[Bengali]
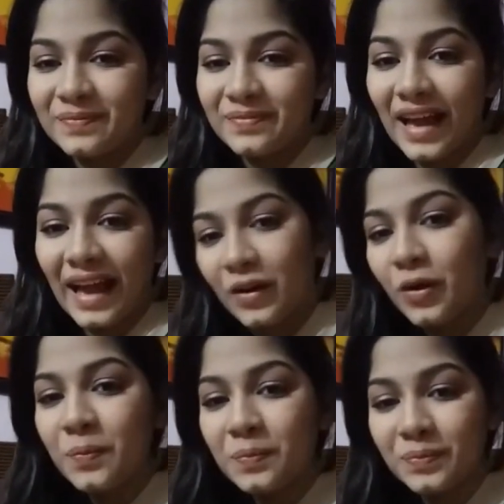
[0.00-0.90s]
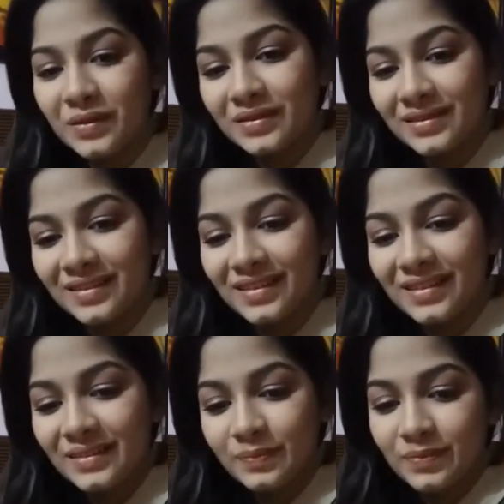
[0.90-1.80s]
আই হোপ
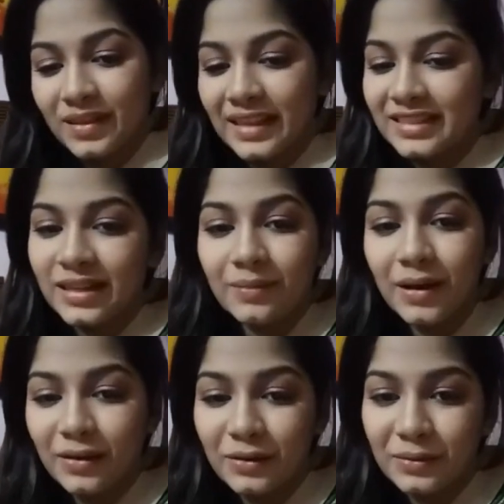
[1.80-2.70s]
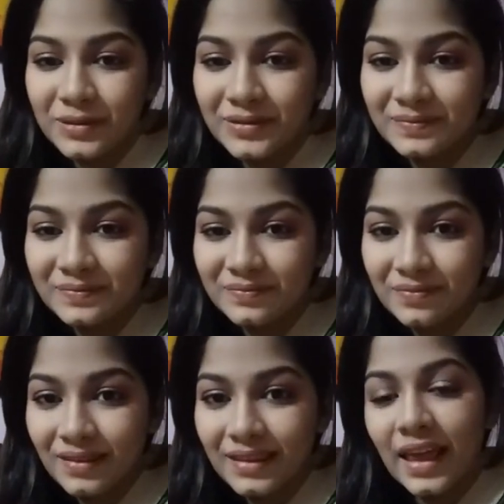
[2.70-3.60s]
কাজটা ভালো হবে
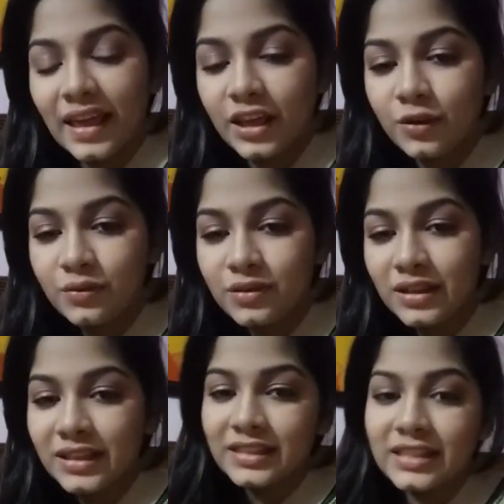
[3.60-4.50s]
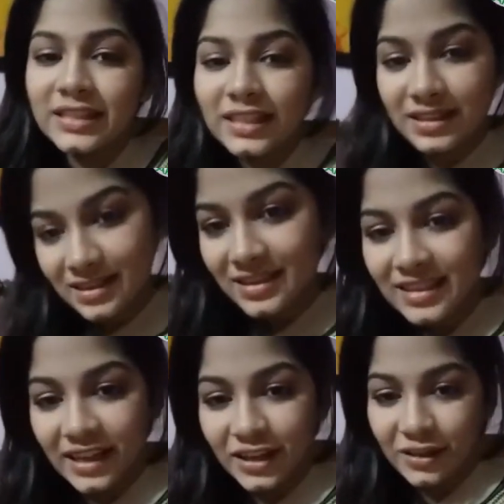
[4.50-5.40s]
থ্যাংক ইউ চিলড্রেন
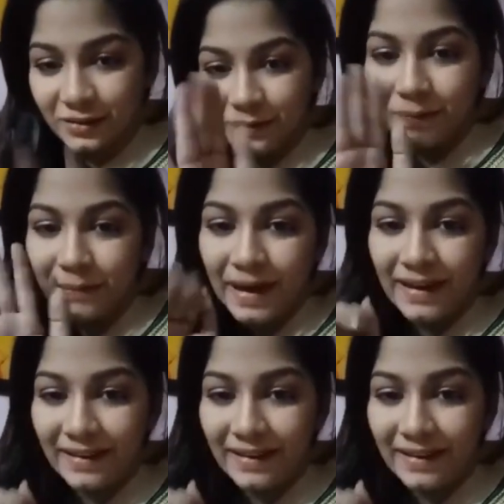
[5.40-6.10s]
টেক কেয়ার বাই